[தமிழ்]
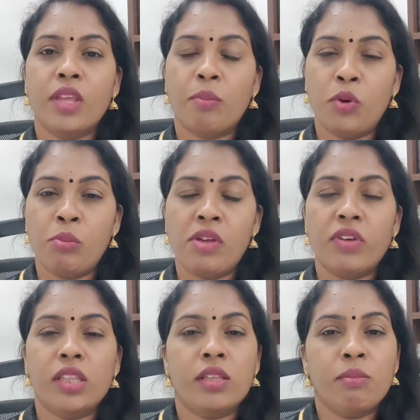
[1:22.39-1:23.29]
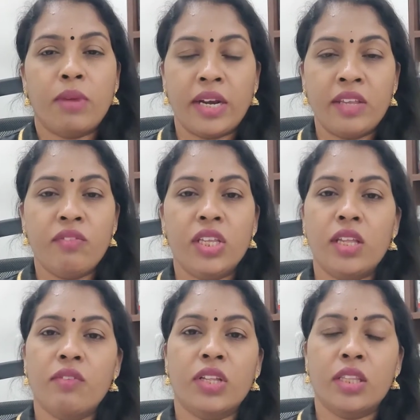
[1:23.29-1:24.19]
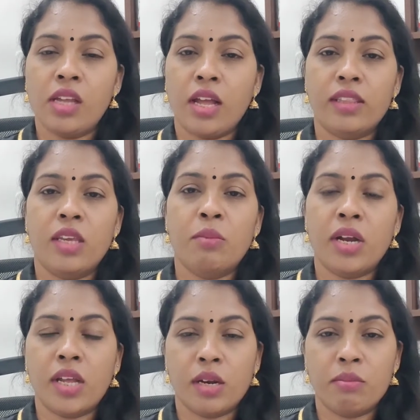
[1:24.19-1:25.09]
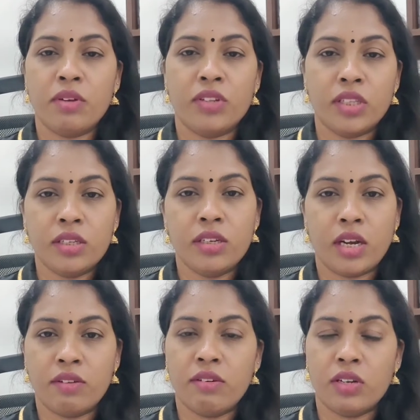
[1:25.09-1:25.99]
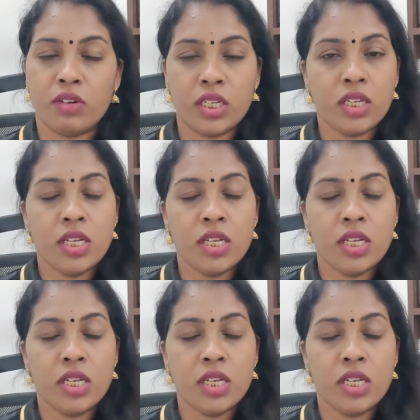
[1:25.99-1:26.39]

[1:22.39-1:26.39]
எப்போவுமே வந்து மனைவி தான் வந்து அதிகமான அன்பை வந்து கணவனோட